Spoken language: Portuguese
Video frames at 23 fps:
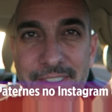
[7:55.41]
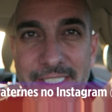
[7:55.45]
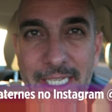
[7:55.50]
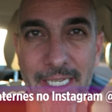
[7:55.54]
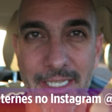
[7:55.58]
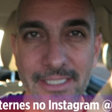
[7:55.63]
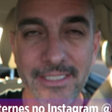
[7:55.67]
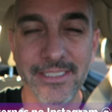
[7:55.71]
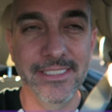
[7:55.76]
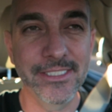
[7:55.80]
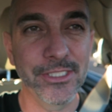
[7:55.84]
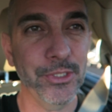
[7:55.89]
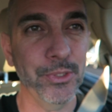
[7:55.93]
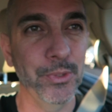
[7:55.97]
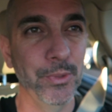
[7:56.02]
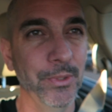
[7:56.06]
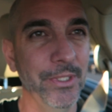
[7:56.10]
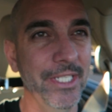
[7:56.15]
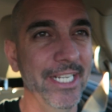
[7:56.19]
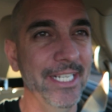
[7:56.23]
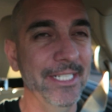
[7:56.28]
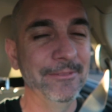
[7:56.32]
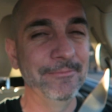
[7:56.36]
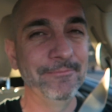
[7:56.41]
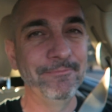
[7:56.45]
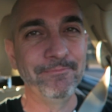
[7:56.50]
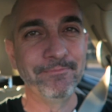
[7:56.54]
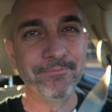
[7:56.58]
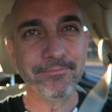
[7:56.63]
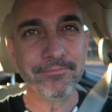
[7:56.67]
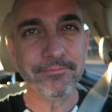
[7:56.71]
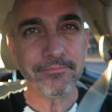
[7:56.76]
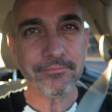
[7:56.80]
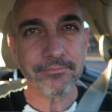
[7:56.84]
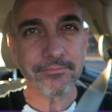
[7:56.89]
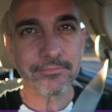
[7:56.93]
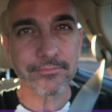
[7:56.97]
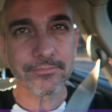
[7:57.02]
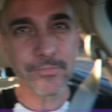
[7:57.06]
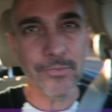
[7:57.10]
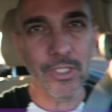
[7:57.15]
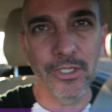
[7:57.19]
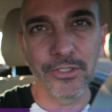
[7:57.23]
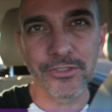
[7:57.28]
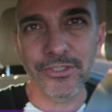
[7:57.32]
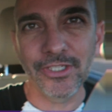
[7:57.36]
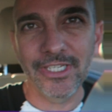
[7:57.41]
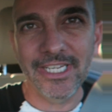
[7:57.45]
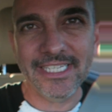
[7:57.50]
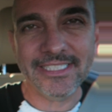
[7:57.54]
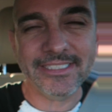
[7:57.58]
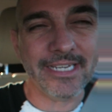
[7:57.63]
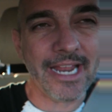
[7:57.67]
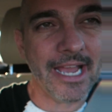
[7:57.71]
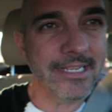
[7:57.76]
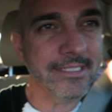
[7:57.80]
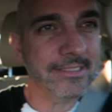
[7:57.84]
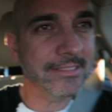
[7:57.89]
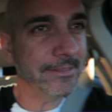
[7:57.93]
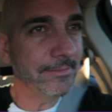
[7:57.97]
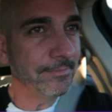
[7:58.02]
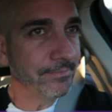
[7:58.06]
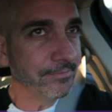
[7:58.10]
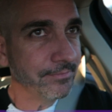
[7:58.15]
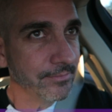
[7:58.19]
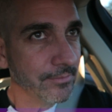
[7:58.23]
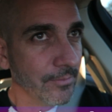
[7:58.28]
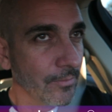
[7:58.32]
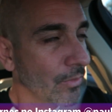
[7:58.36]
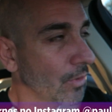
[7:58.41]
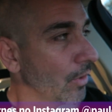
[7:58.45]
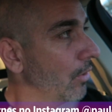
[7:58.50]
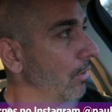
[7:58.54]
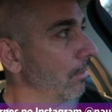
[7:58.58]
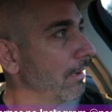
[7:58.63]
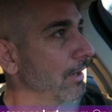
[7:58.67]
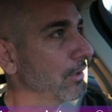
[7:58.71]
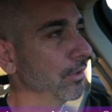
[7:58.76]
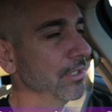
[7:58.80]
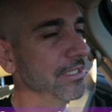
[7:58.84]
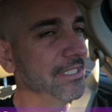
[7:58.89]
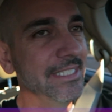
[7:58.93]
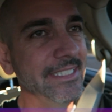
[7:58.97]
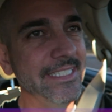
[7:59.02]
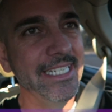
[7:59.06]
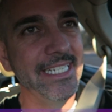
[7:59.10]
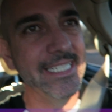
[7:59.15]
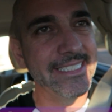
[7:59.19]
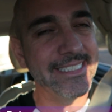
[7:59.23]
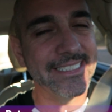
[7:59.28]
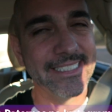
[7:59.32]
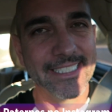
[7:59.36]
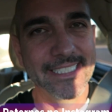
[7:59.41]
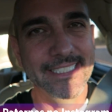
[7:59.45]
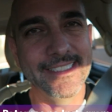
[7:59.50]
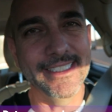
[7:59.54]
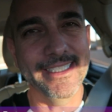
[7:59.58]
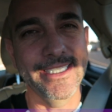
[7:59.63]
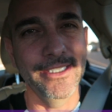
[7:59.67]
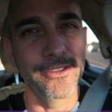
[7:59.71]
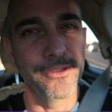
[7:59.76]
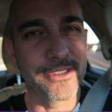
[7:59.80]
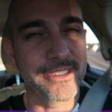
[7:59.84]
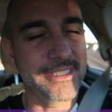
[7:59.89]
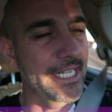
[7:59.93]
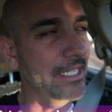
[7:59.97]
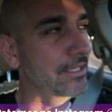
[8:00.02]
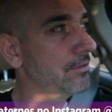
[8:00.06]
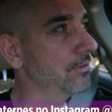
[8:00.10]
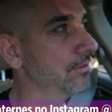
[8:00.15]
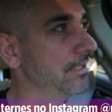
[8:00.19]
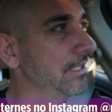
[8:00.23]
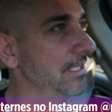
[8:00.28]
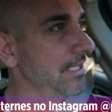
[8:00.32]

fica escura. Olha o sol lá atrás. Uma coisa interessante aqui nos Estados